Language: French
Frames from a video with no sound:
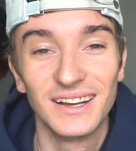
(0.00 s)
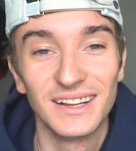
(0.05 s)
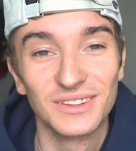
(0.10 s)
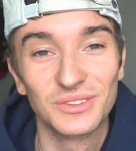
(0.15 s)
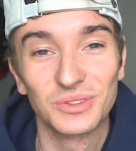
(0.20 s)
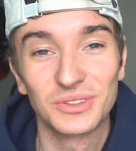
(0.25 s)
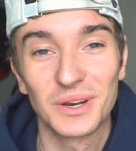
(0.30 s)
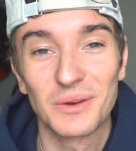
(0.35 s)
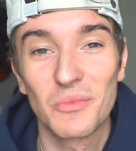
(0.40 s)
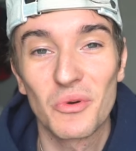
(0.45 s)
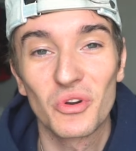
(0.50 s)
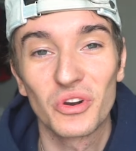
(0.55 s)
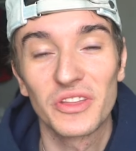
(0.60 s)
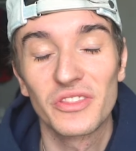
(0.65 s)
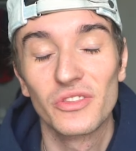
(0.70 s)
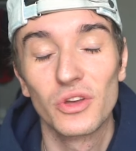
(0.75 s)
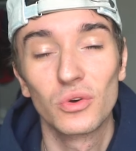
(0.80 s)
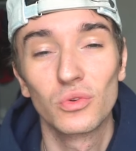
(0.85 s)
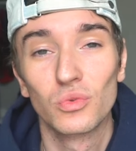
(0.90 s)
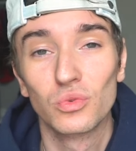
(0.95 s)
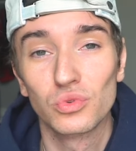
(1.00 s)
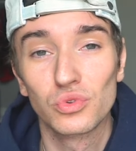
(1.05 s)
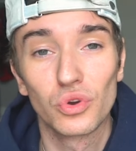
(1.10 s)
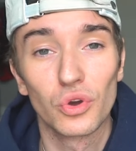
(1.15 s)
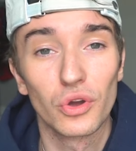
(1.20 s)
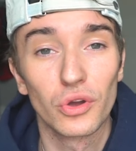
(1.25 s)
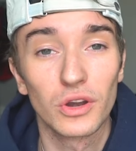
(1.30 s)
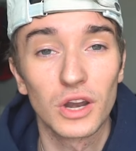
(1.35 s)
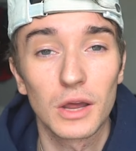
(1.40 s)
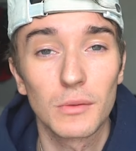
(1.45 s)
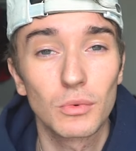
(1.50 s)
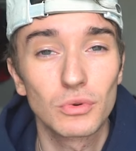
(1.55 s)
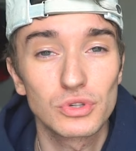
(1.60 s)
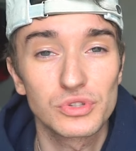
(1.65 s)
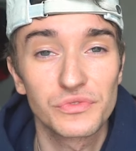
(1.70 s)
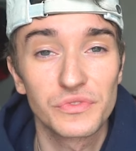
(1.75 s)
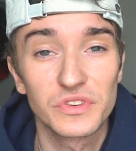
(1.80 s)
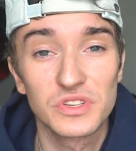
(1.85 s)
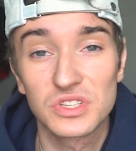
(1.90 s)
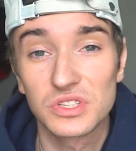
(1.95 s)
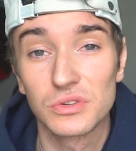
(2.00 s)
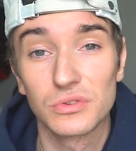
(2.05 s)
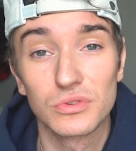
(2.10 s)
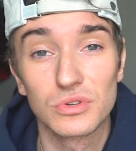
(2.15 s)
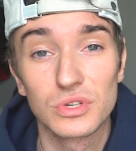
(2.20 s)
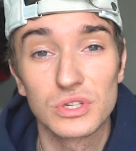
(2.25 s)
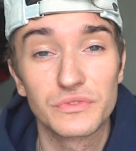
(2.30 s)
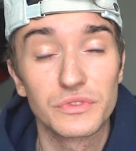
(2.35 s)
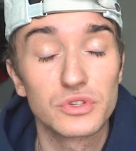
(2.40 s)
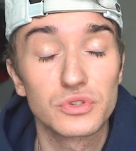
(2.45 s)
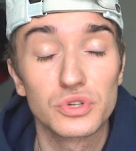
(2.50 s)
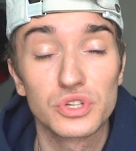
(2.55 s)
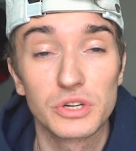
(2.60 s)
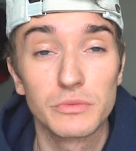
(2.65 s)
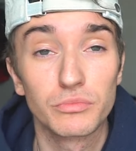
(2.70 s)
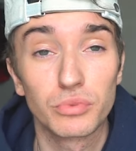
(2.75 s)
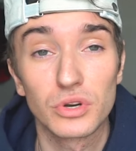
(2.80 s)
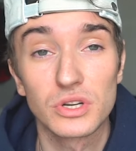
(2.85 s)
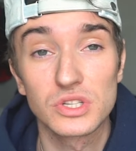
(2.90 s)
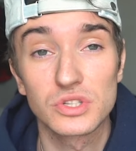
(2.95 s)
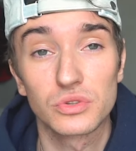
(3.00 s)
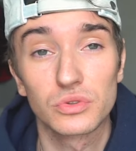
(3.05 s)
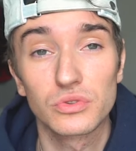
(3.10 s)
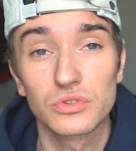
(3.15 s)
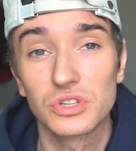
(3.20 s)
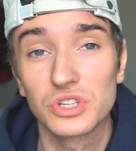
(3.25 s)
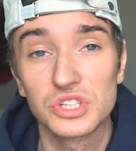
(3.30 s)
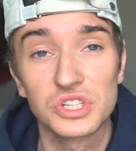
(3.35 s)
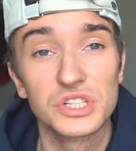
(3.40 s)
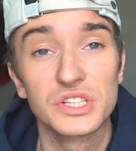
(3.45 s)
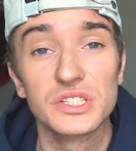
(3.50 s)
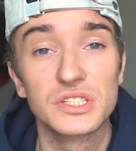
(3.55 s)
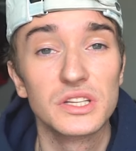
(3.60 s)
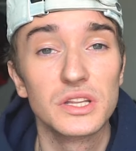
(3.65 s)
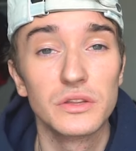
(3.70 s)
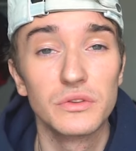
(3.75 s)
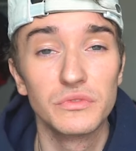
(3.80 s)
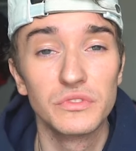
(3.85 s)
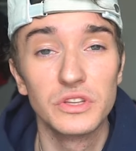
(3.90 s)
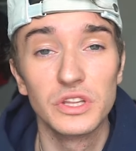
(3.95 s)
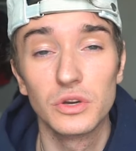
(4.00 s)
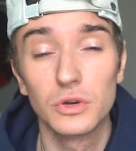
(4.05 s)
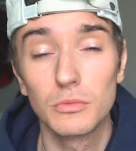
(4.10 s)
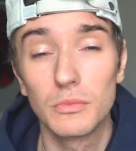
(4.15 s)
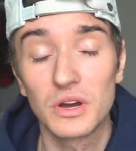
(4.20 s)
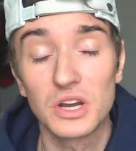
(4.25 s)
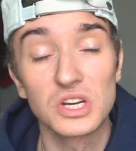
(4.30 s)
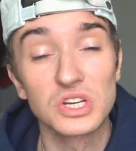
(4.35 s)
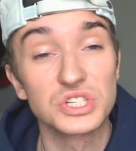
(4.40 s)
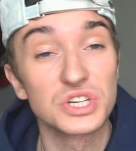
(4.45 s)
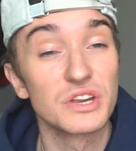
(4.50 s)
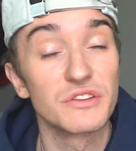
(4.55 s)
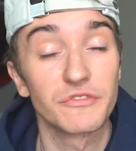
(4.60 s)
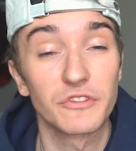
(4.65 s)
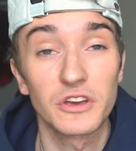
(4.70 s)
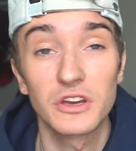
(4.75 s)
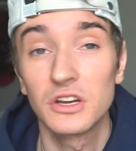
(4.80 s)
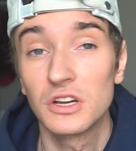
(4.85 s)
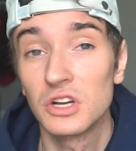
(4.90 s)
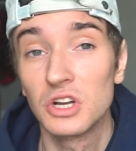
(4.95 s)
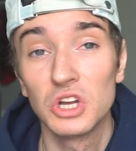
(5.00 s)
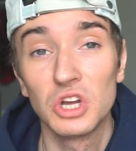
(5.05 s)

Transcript: totalement là-dedans. Donc euh, clairement, je fais ce que je fais ce que j'aime pour l'instant. Dès que j'ai des idées de vidéos, bah, je les fais.